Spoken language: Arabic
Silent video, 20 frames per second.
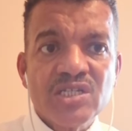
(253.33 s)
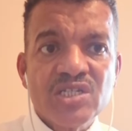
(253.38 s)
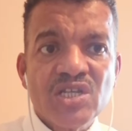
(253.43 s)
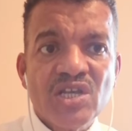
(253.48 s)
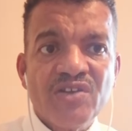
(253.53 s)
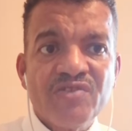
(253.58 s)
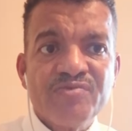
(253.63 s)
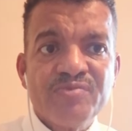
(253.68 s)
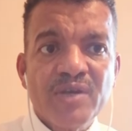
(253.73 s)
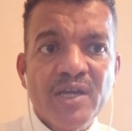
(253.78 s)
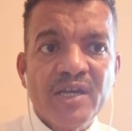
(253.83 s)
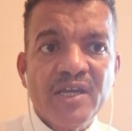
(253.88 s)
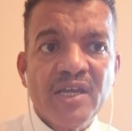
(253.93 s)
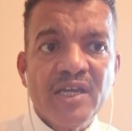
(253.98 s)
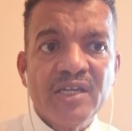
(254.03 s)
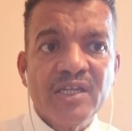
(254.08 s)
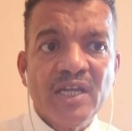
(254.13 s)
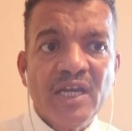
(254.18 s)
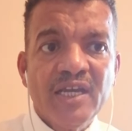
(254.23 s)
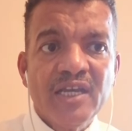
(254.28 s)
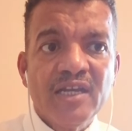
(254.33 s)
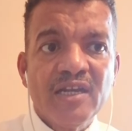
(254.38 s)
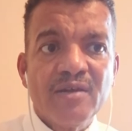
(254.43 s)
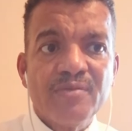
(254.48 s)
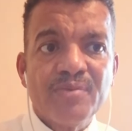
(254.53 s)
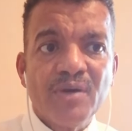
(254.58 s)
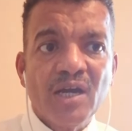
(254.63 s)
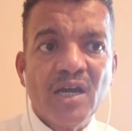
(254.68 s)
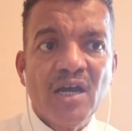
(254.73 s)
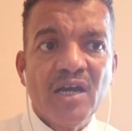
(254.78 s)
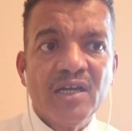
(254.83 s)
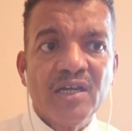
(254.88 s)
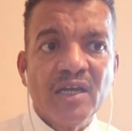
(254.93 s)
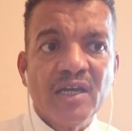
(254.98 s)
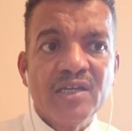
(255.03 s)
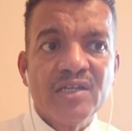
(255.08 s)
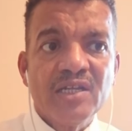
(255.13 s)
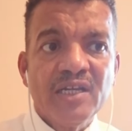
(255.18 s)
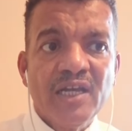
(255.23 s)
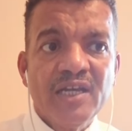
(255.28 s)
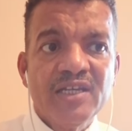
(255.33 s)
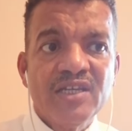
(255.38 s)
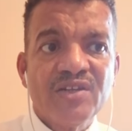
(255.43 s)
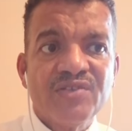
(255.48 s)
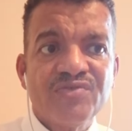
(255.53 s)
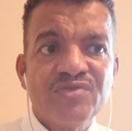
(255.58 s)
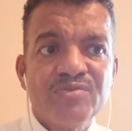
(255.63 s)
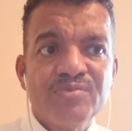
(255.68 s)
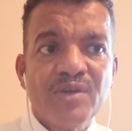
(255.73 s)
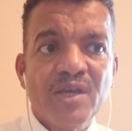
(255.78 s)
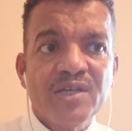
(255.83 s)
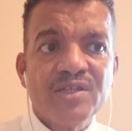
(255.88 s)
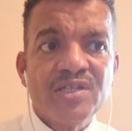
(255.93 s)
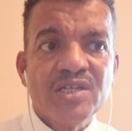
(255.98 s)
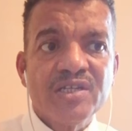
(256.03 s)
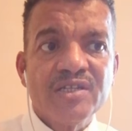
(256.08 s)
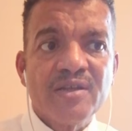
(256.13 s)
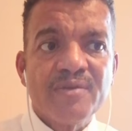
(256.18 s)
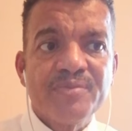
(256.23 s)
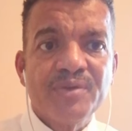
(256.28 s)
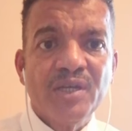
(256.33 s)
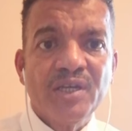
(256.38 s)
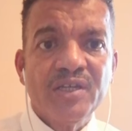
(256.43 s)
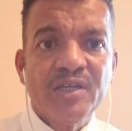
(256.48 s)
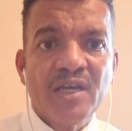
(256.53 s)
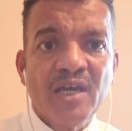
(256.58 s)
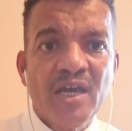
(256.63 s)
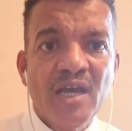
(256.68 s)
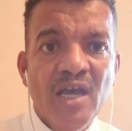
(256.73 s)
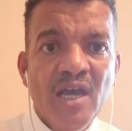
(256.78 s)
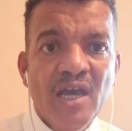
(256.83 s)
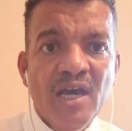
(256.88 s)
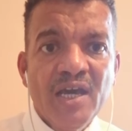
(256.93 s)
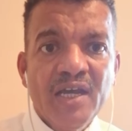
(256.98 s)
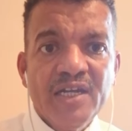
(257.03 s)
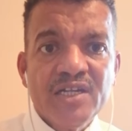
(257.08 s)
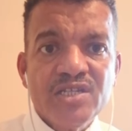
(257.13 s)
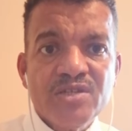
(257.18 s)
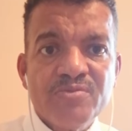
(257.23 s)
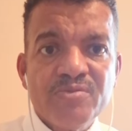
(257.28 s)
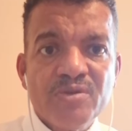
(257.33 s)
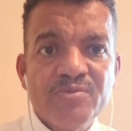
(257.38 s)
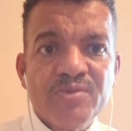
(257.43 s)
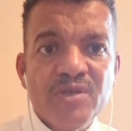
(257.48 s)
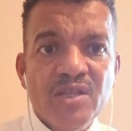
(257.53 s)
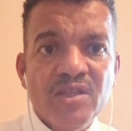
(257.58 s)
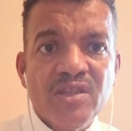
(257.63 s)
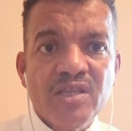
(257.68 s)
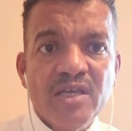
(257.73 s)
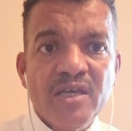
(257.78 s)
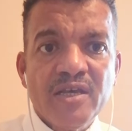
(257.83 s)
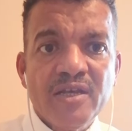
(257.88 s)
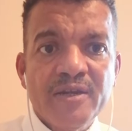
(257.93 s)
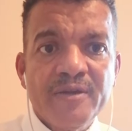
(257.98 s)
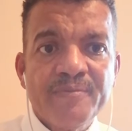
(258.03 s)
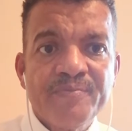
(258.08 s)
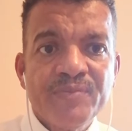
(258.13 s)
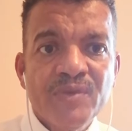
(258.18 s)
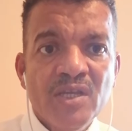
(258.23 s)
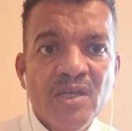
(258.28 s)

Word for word: يتصرف بها كائن حي للبقاء على قيد الحياة في بيئته الطبيعية على سبيل المثال